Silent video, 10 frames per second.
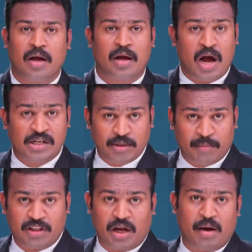கான்ஸ்டபிள்
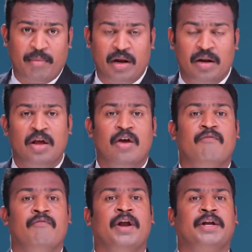தங்கமையில்
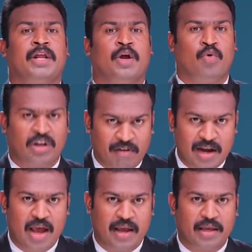வெற்றியை குற்றவாளி